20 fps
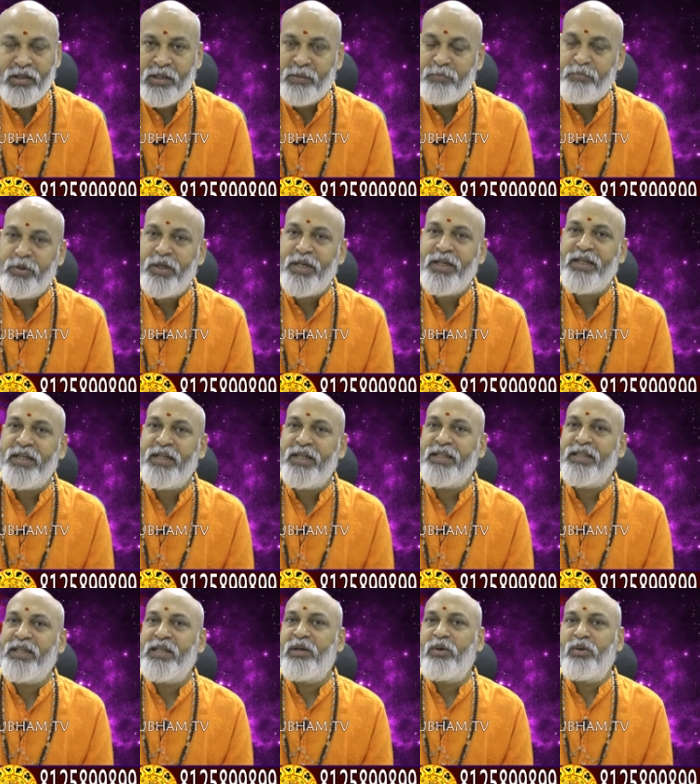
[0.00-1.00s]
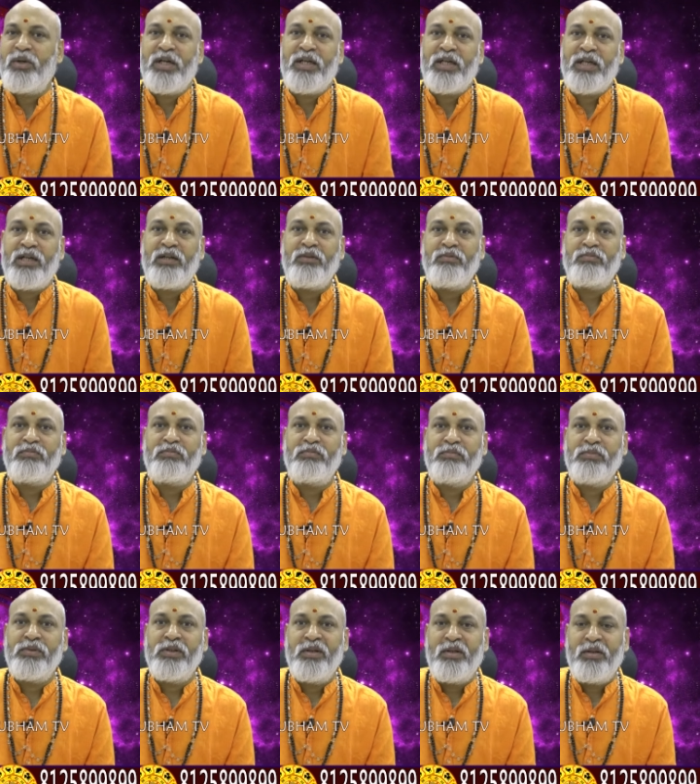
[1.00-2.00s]
ఎప్పుడైనా ఏదైనా ఒక గ్రహం
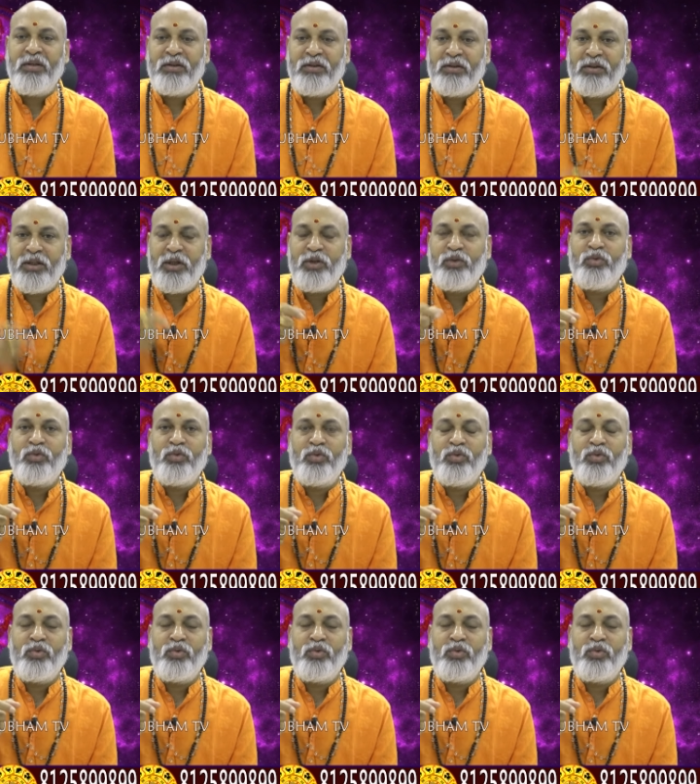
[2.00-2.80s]
తను